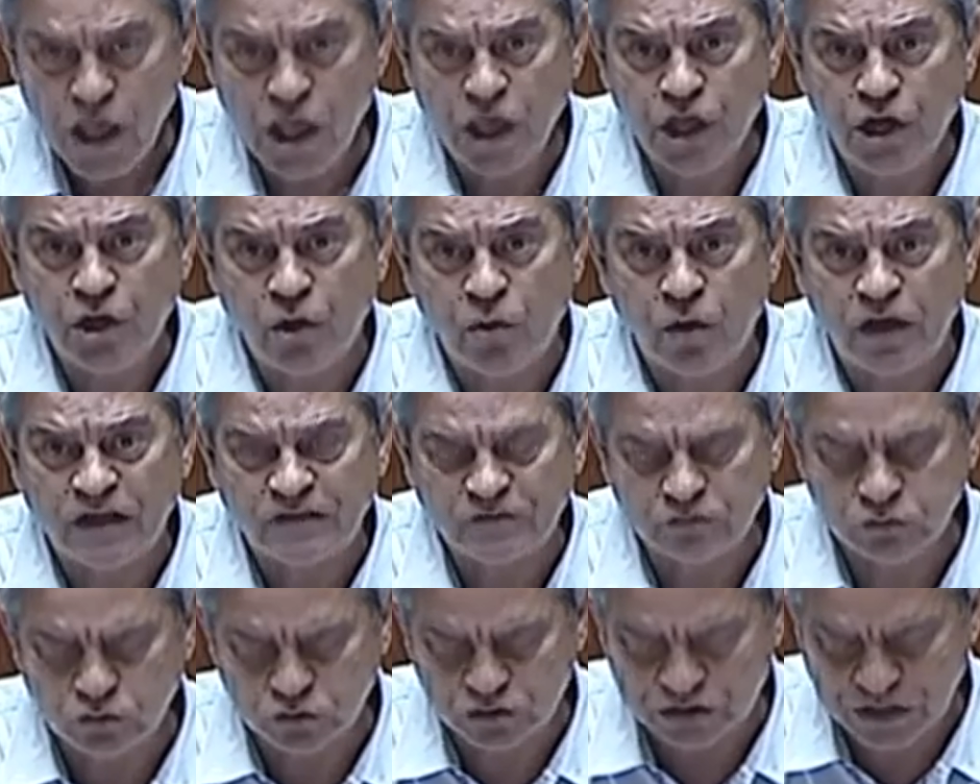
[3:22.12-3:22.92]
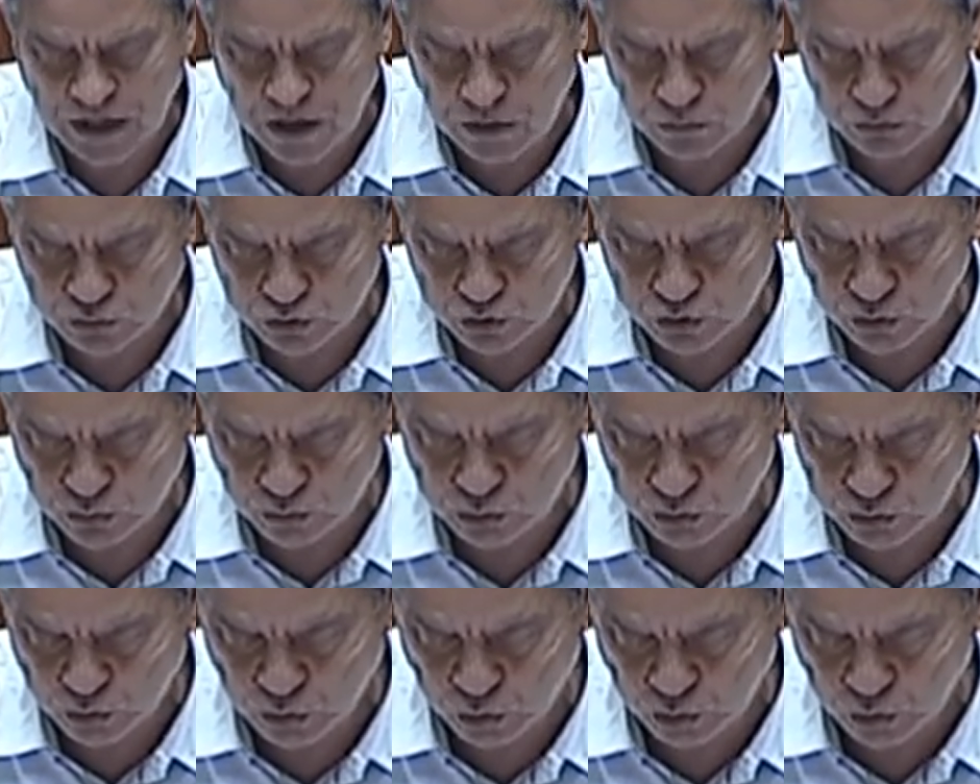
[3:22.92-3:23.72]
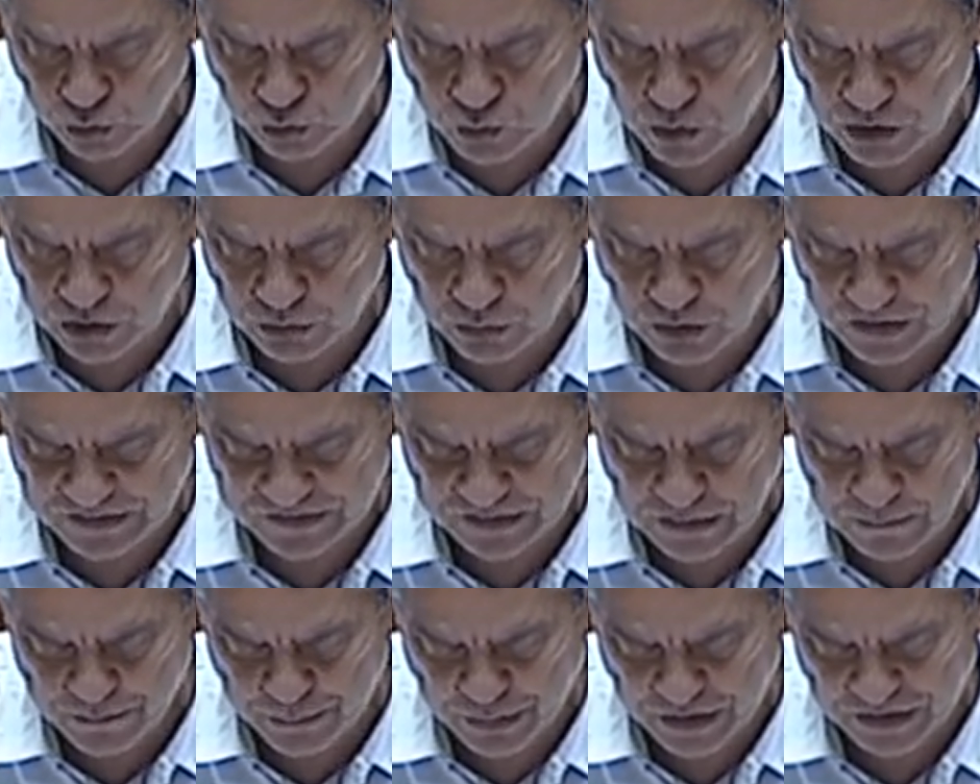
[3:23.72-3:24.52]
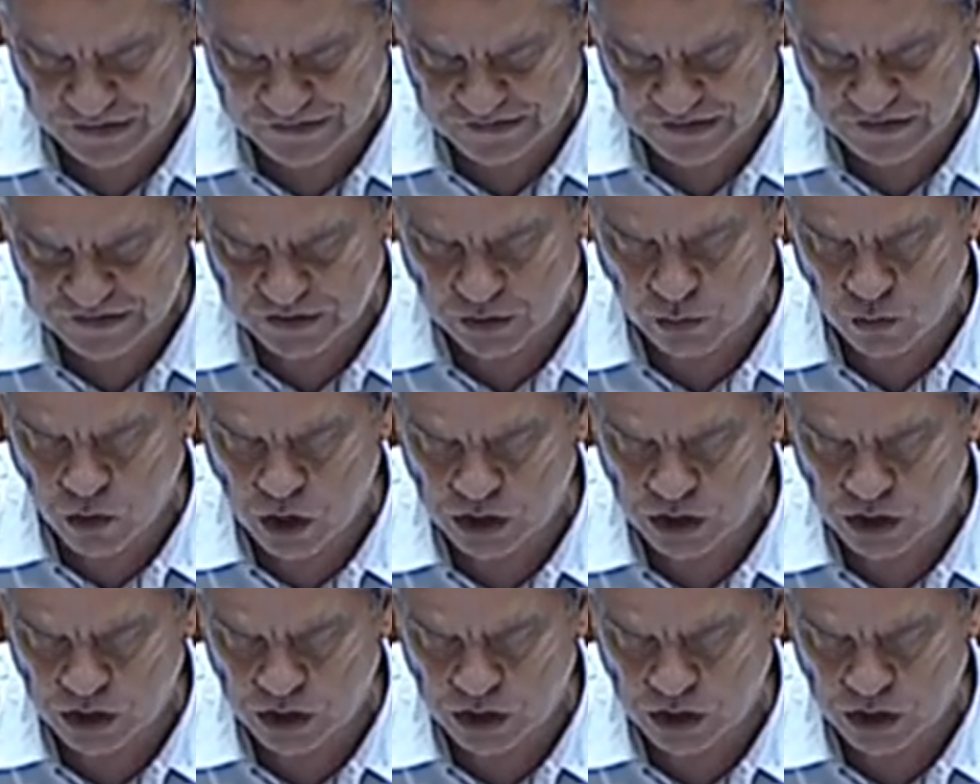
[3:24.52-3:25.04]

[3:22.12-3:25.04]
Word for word: E não é solução, sobretudo, quando essa empresa só